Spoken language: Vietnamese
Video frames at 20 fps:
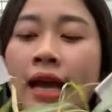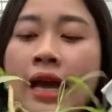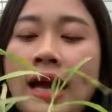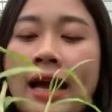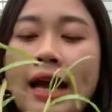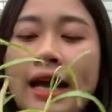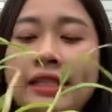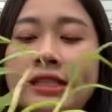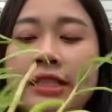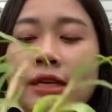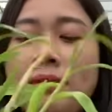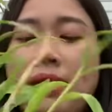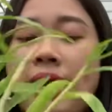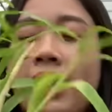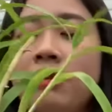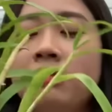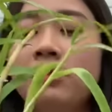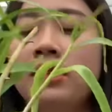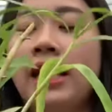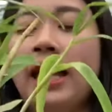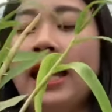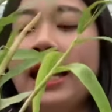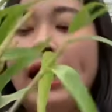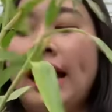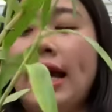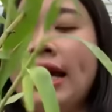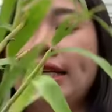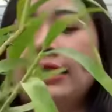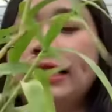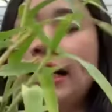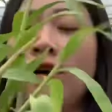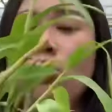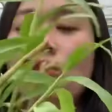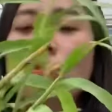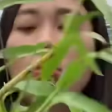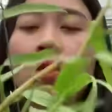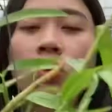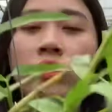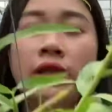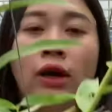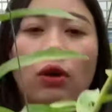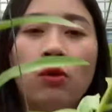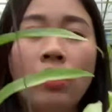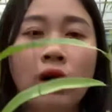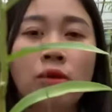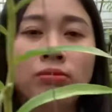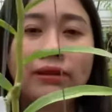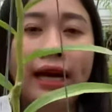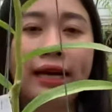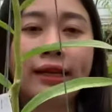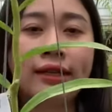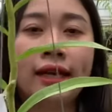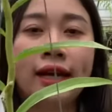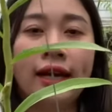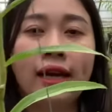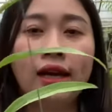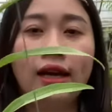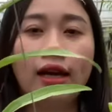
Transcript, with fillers: hai trăm hai mươi ngàn hai chậu, một chậu ngọc thạch nè.